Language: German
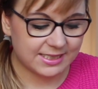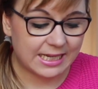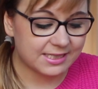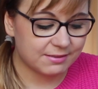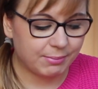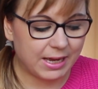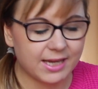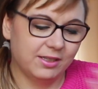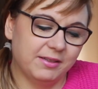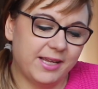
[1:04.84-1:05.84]
Das heißt, ein paar
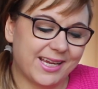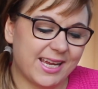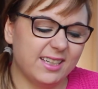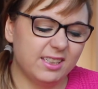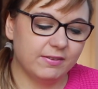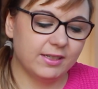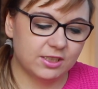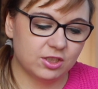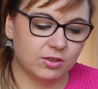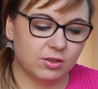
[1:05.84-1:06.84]
erkenne ich
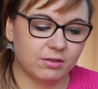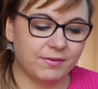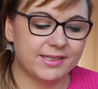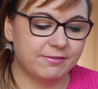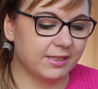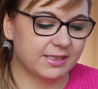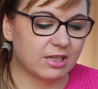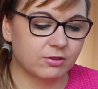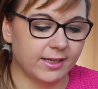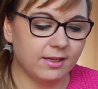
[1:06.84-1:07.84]
vielleicht schon noch, weil die vielleicht
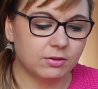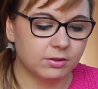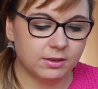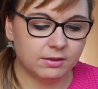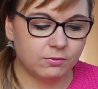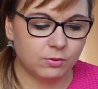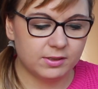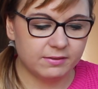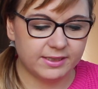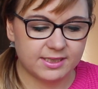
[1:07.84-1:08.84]
aktuell auch noch irgendwo
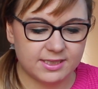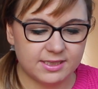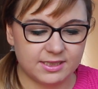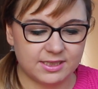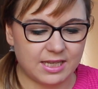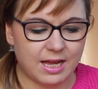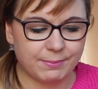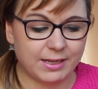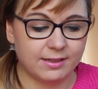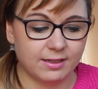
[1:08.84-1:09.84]
unterwegs sind. Ich habe
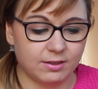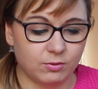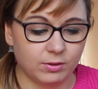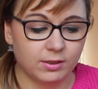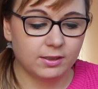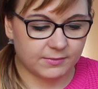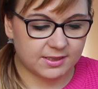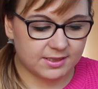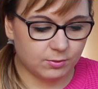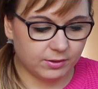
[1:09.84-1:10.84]
keine Ahnung.
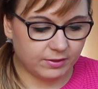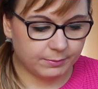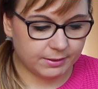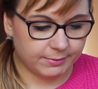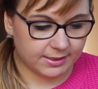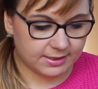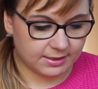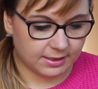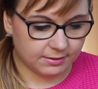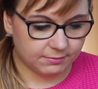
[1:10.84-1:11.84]
So, ich fange mit dem
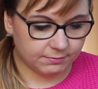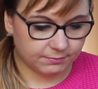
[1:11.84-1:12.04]
ersten an.